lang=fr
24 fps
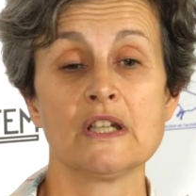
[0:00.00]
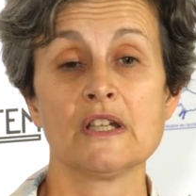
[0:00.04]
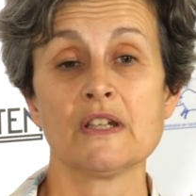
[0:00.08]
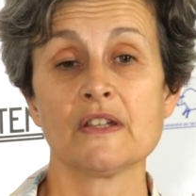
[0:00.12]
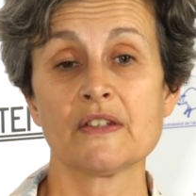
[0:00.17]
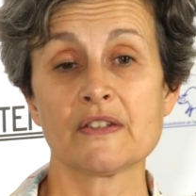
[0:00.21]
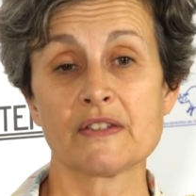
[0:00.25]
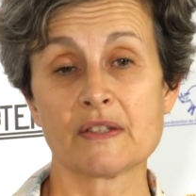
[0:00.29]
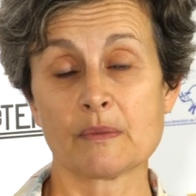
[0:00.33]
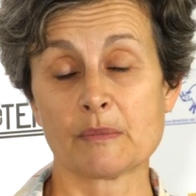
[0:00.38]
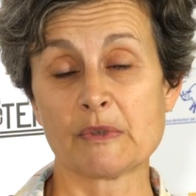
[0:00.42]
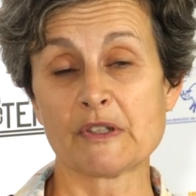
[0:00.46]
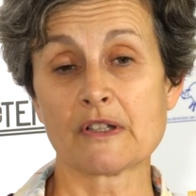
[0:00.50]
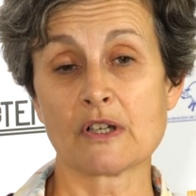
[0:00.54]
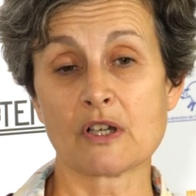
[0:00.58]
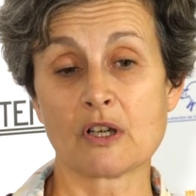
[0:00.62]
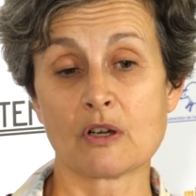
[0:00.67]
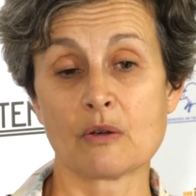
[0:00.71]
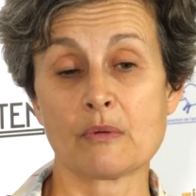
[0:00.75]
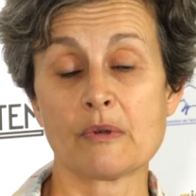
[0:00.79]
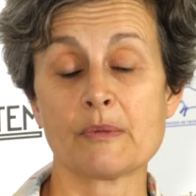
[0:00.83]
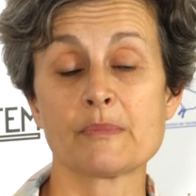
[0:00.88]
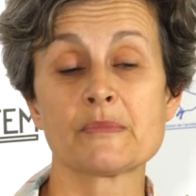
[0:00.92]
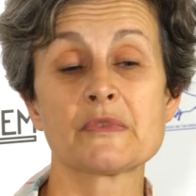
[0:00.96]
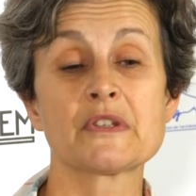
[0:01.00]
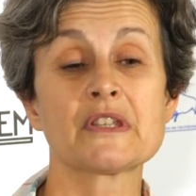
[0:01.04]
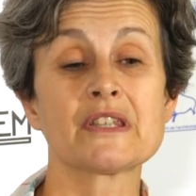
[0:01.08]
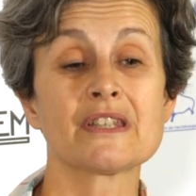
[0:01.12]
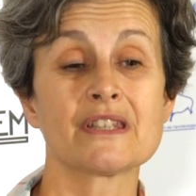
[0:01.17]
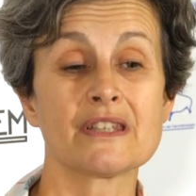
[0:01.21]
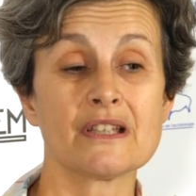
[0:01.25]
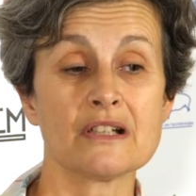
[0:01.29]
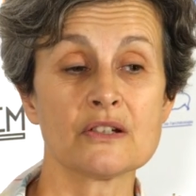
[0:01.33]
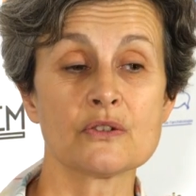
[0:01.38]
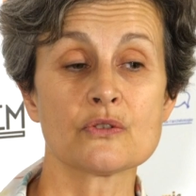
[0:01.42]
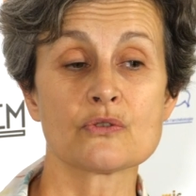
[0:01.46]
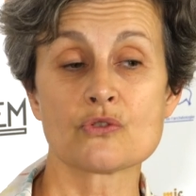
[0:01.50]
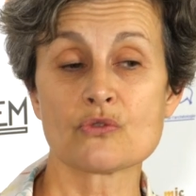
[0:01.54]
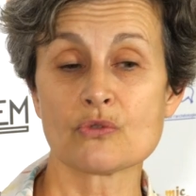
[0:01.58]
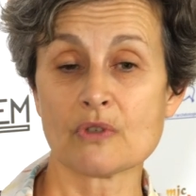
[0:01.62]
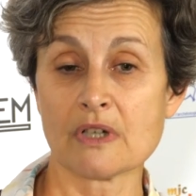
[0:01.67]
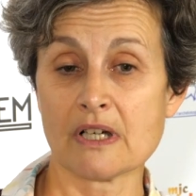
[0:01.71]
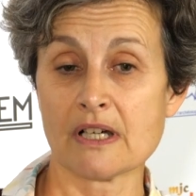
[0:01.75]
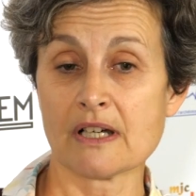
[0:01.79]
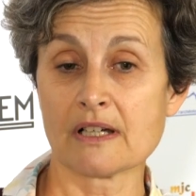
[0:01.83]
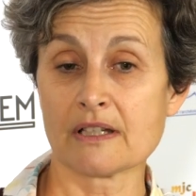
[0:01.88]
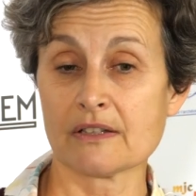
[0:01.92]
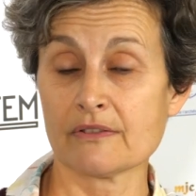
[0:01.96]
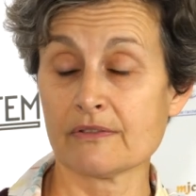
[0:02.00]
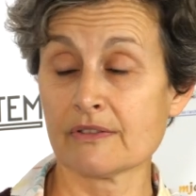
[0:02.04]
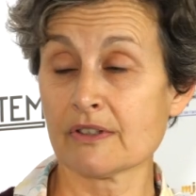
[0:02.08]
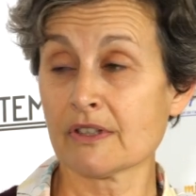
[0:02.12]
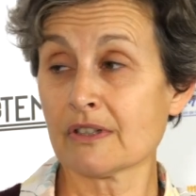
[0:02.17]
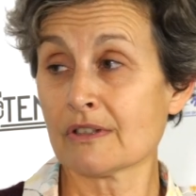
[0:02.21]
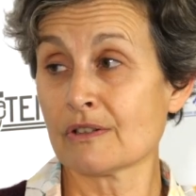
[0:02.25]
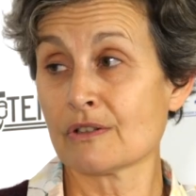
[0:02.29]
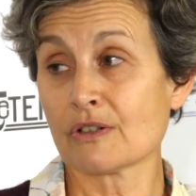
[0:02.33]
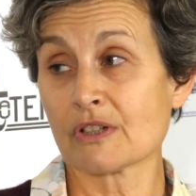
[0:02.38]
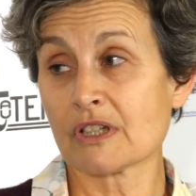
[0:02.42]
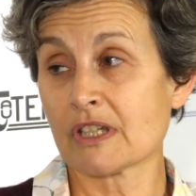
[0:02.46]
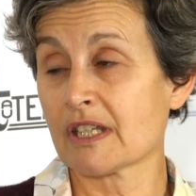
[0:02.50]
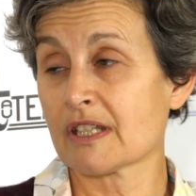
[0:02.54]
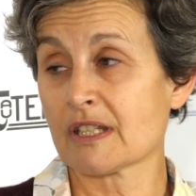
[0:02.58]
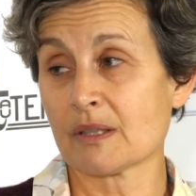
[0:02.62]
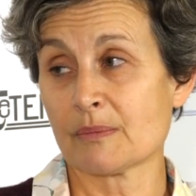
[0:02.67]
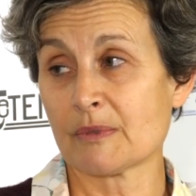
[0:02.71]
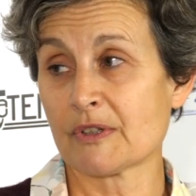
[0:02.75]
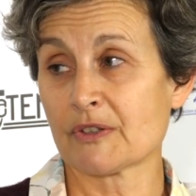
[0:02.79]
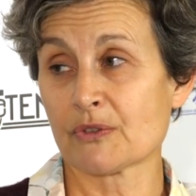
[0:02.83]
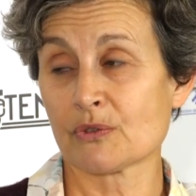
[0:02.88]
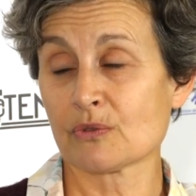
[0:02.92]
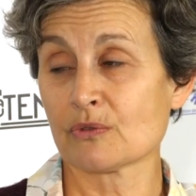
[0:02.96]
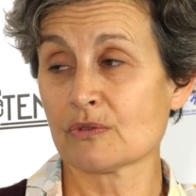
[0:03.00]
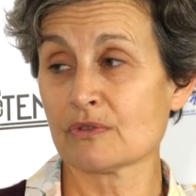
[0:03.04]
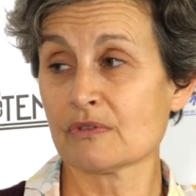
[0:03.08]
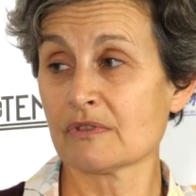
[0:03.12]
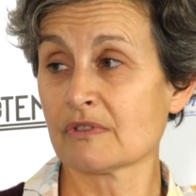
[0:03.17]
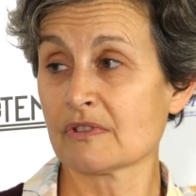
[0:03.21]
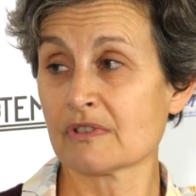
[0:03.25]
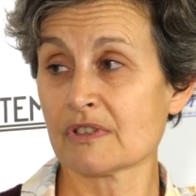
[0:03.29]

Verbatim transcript: ça mettra quand même quelques jours à arriver, alors qu'avec Amazon,